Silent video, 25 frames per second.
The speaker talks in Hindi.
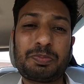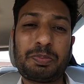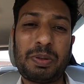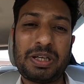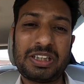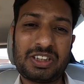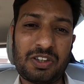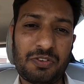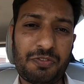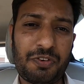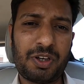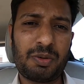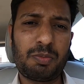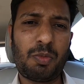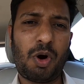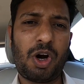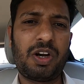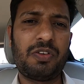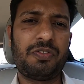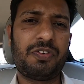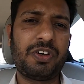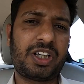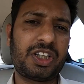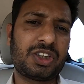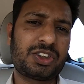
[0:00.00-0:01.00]
स्पेसिफिक
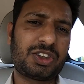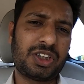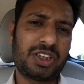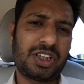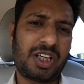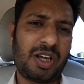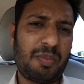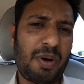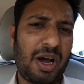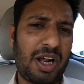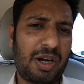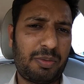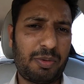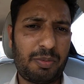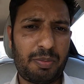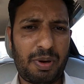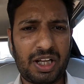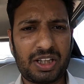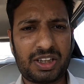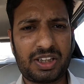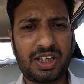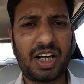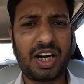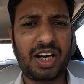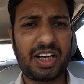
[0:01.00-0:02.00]
मॉडिफिकेशन के बारे में
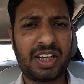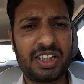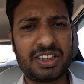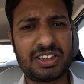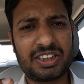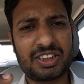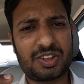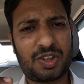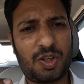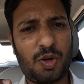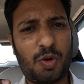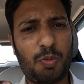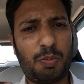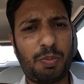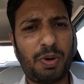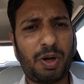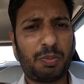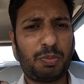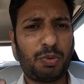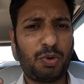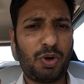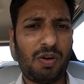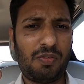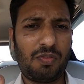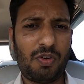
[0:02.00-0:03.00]
बात करेंगे जिसके
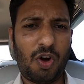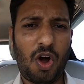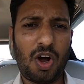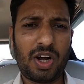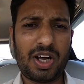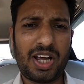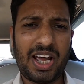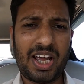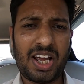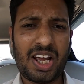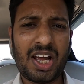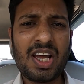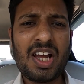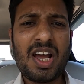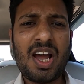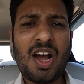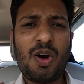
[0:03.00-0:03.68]
ऊपर पूरा व्लॉग है